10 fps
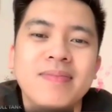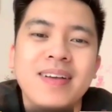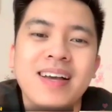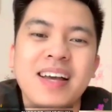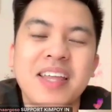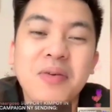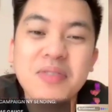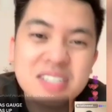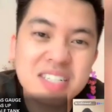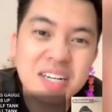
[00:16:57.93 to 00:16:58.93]
They were just
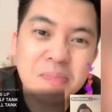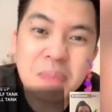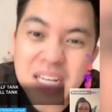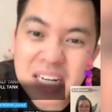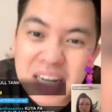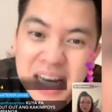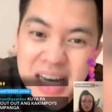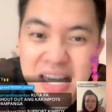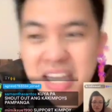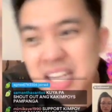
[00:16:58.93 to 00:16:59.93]
gonna picnic and
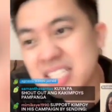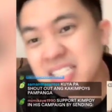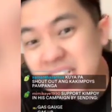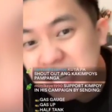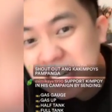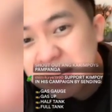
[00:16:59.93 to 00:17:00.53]
then sleep.